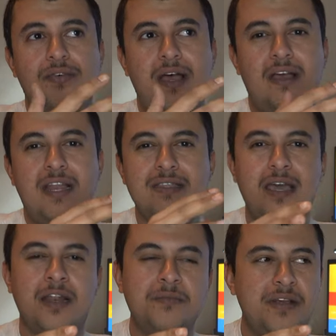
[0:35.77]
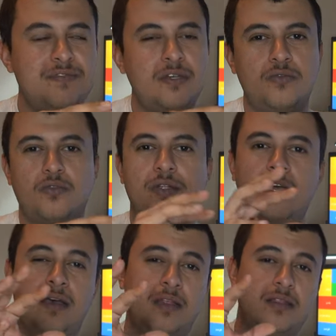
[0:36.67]
فلا تحرم نفسك تروح
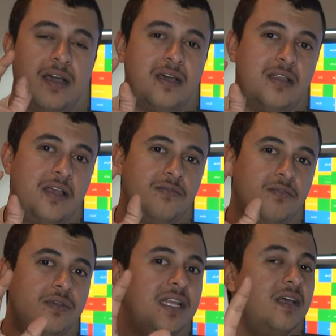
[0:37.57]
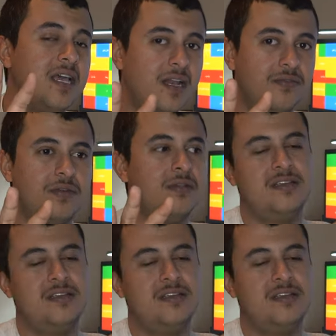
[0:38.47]
تاخذ الايفون 11